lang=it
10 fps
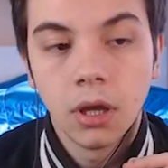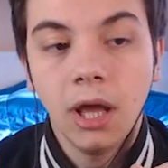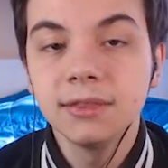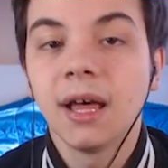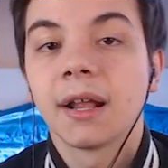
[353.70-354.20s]

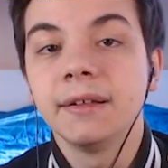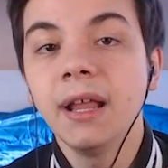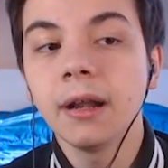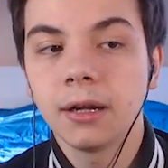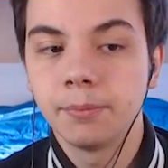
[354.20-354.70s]
andare
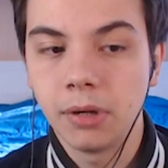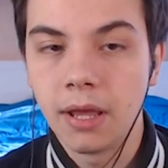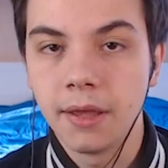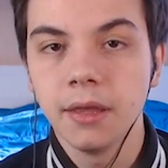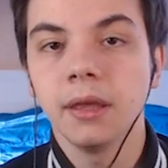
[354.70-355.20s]
nel
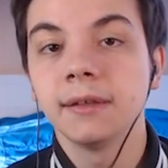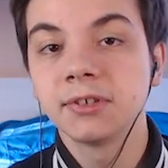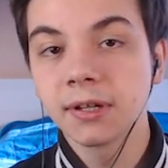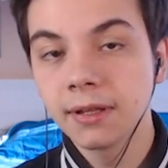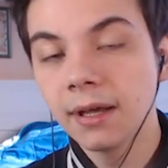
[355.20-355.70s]
replay e
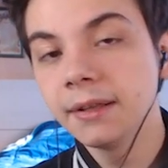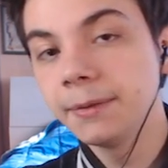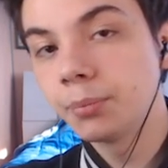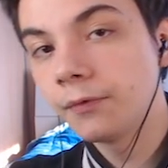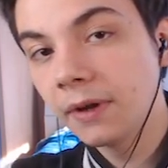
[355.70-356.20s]
cercare di
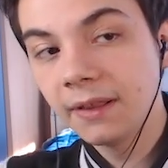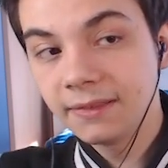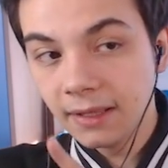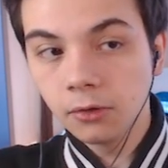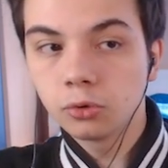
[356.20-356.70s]
provare ad
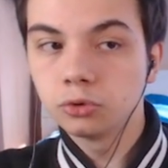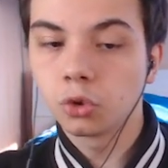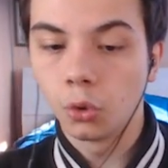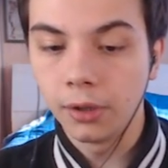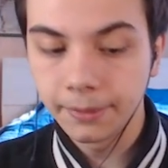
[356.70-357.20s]
andare col
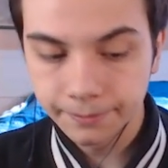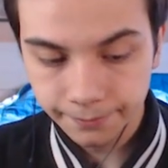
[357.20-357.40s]
drone.